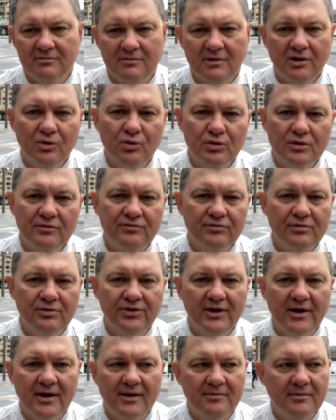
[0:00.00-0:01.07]
Три года
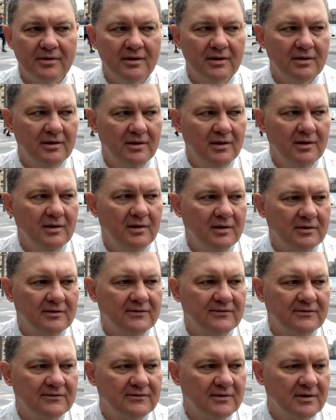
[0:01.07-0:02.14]
фултайма
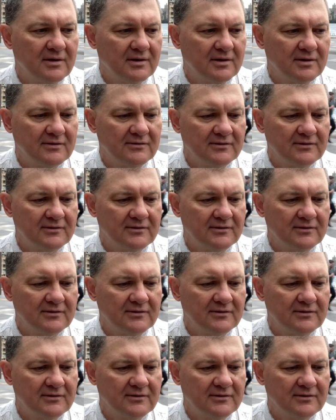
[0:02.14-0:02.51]
с а,